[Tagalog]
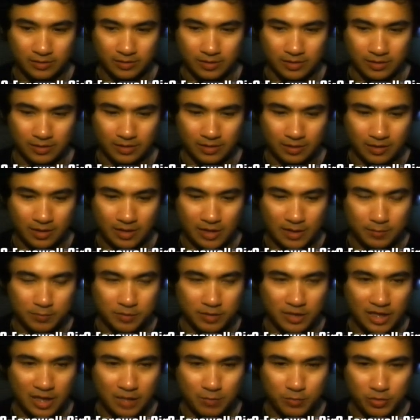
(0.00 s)
uh, alam na
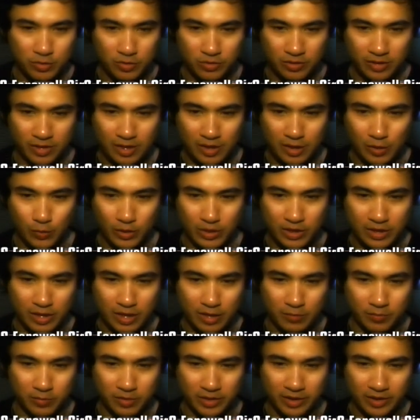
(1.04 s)
namin yung gagawin
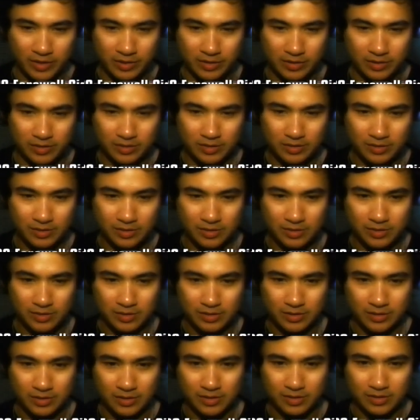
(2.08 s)
namin.
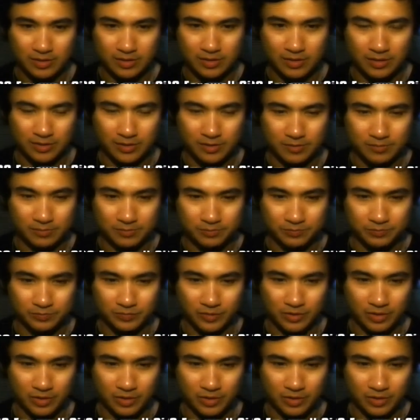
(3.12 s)
Um,